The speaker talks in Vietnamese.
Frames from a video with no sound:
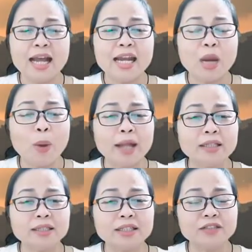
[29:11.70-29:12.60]
Lão Hòa
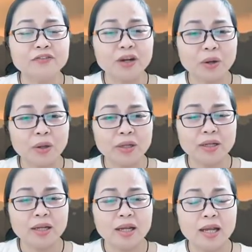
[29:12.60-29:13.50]
Thượng Hư Vân nói:
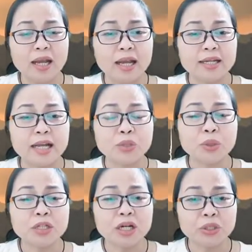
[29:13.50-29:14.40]
"Đã
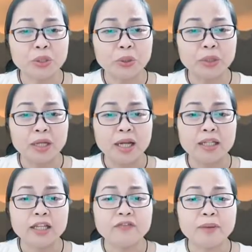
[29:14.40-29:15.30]
xuất sơn rồi
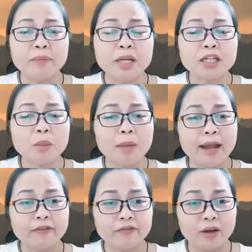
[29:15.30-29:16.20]
thì phải biết sống
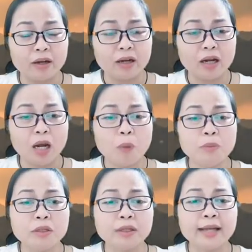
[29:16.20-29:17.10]
an phận,
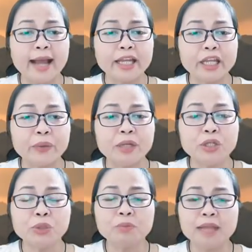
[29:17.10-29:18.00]
không được can nhiễu đến
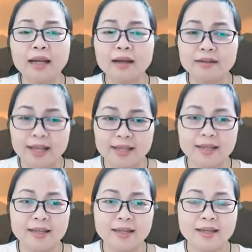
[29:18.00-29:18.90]
chúng tăng ở đây."
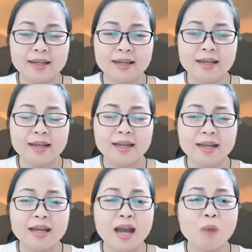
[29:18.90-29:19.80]

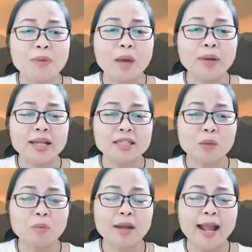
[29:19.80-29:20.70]
Ông lão nghe
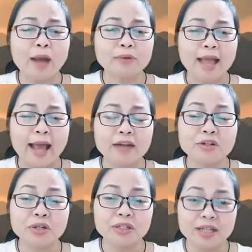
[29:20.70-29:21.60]
xong cáo tạ
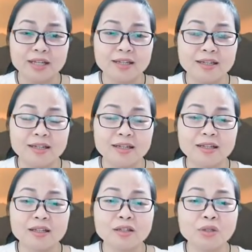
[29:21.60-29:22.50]
rời đi.
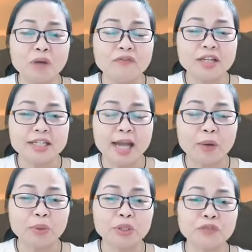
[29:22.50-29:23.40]
Từ đó về
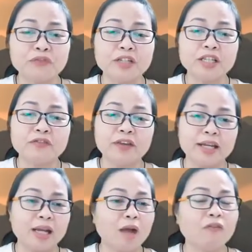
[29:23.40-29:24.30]
sau, sự việc như
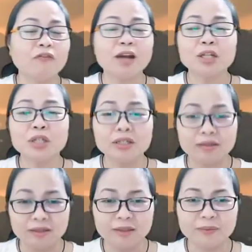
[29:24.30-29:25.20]
vậy không phát sinh
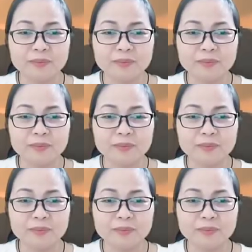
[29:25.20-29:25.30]
nữa.